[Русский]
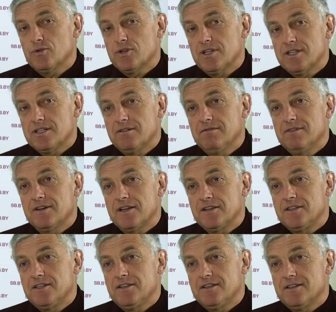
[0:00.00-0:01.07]
уже если вы
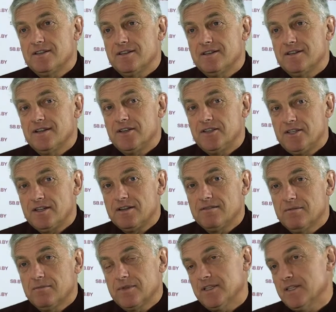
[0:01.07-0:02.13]
растите э,
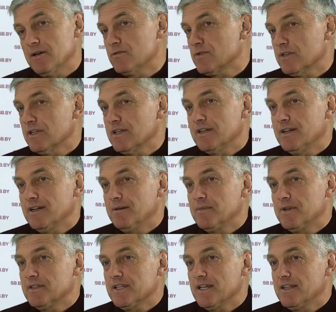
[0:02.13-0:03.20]
деревом, тогда уже
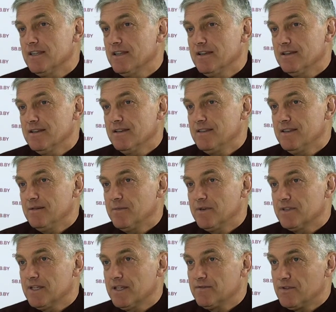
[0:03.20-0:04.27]
обрезай, э, не
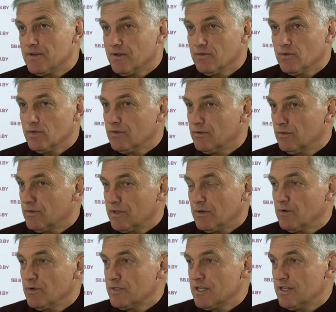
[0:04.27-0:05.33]
обрезай, все равно тут
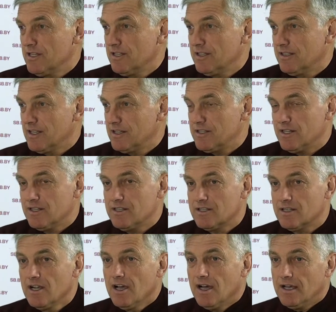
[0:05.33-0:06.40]
такой цели не
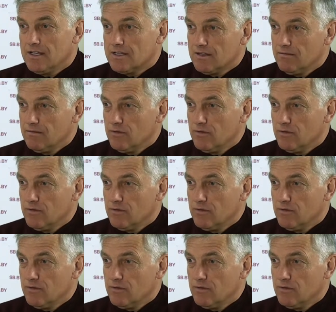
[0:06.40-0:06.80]
достигнешь. А если